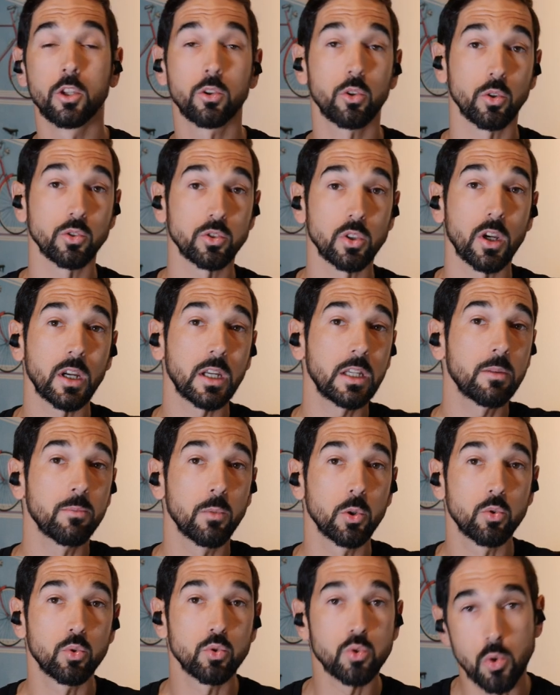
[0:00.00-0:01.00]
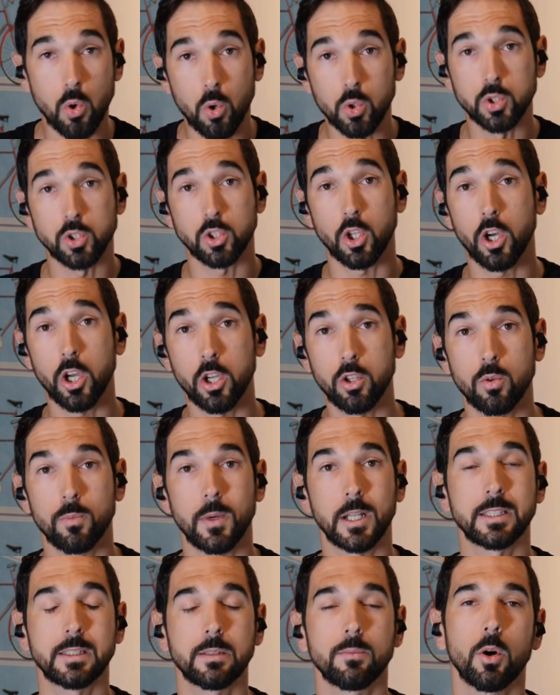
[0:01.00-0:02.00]
dans un rythme toujours au seuil, au
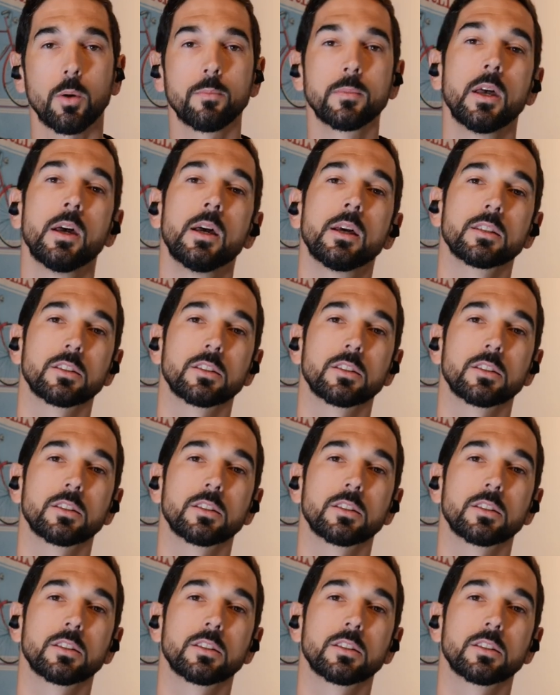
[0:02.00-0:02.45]
maximum,